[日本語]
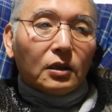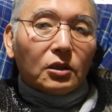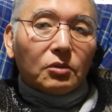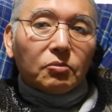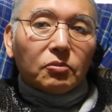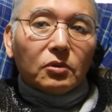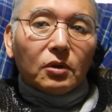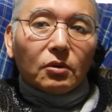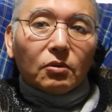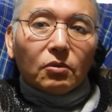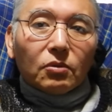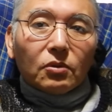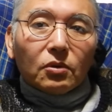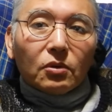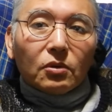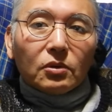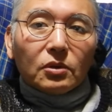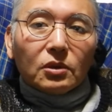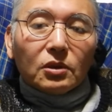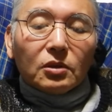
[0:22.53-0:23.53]
自分はどん
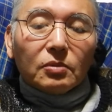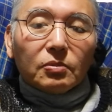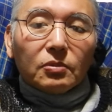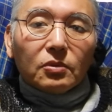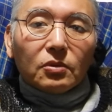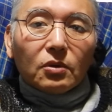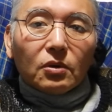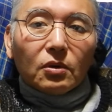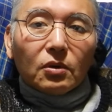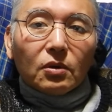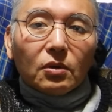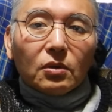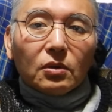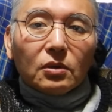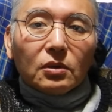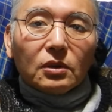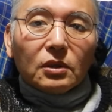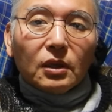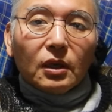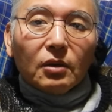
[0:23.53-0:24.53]
どん自分の
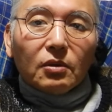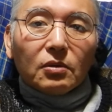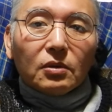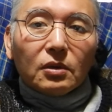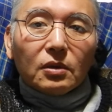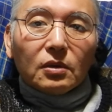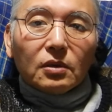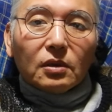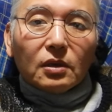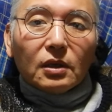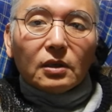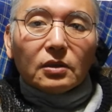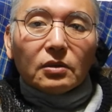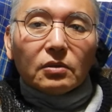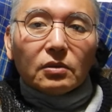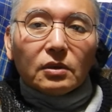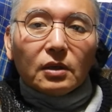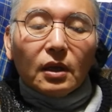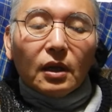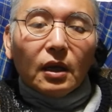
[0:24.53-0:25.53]
人間よりが
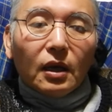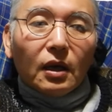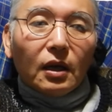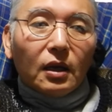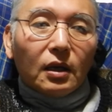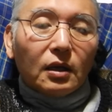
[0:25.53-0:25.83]
進んだ、